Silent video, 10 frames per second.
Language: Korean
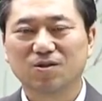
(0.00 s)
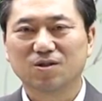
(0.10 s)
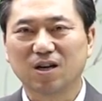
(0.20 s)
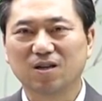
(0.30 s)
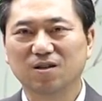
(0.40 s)

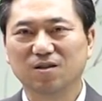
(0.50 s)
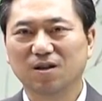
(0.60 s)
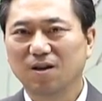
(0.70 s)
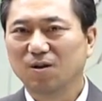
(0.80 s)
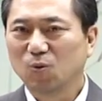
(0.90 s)
자기는
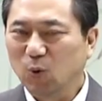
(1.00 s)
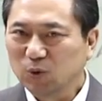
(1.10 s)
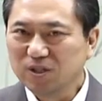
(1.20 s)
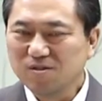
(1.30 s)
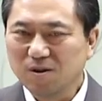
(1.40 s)

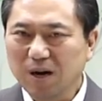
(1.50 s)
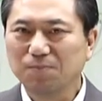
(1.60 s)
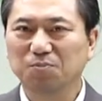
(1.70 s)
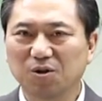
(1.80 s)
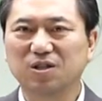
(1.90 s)

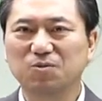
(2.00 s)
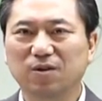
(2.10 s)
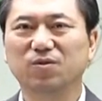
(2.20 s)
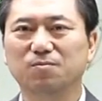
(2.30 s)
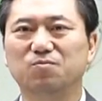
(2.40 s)
고등어만
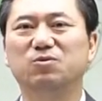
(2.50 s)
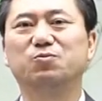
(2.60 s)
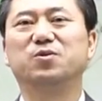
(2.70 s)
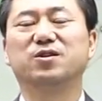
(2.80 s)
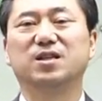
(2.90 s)
먹으면
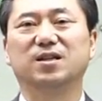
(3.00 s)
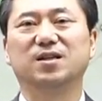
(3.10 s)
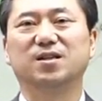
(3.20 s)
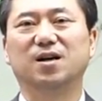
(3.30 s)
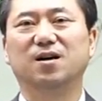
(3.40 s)
피부병이
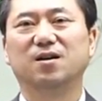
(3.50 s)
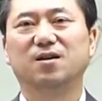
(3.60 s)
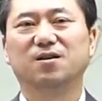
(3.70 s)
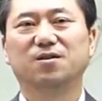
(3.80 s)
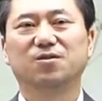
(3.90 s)
생기더라.
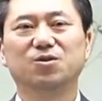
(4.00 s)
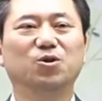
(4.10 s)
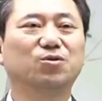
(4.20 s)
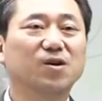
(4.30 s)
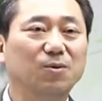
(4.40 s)
그럼
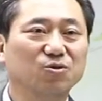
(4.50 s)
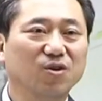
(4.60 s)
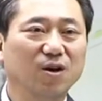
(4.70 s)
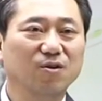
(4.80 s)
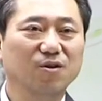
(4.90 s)
어떻게 하면 돼요?